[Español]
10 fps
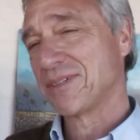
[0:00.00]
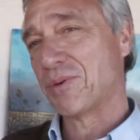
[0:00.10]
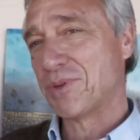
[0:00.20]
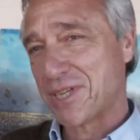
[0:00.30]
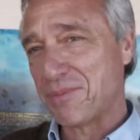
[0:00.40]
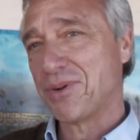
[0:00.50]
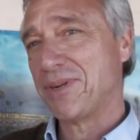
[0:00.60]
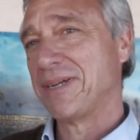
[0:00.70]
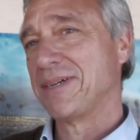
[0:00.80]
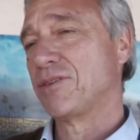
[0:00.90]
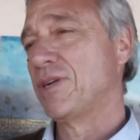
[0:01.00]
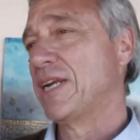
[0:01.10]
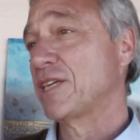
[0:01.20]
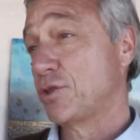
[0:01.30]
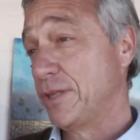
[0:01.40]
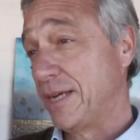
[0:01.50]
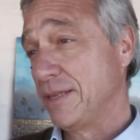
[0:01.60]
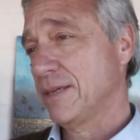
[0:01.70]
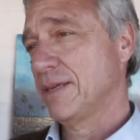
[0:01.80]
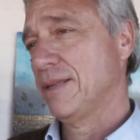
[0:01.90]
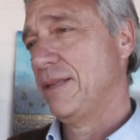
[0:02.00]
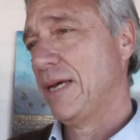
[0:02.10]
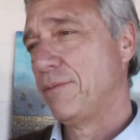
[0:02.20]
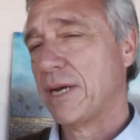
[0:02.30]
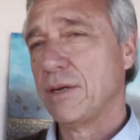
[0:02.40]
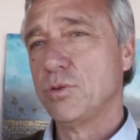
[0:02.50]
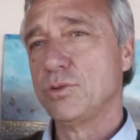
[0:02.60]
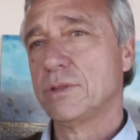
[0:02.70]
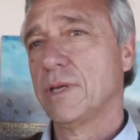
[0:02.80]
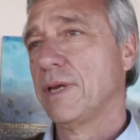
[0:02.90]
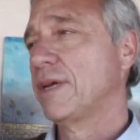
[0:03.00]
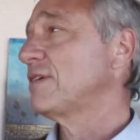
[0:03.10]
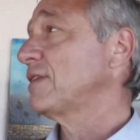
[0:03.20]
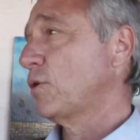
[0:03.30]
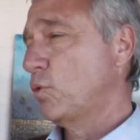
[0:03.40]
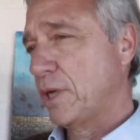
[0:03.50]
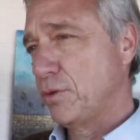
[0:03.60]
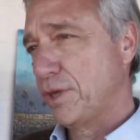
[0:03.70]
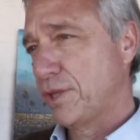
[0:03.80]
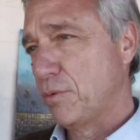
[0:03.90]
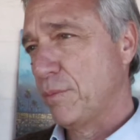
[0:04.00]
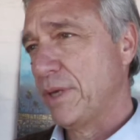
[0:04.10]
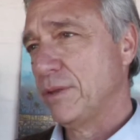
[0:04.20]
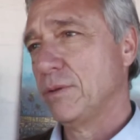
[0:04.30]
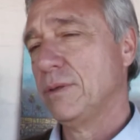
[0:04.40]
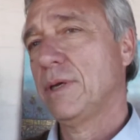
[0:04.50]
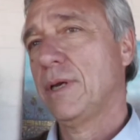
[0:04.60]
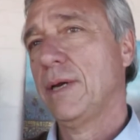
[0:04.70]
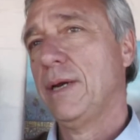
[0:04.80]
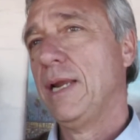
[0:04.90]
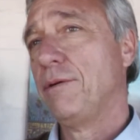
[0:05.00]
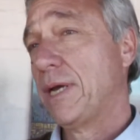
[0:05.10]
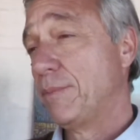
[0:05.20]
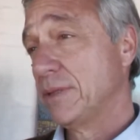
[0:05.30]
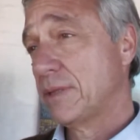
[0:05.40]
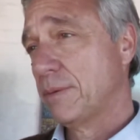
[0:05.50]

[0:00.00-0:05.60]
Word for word: comenzamos con la, nacional de la Brangus, que se está jurando en este momento, la Brahman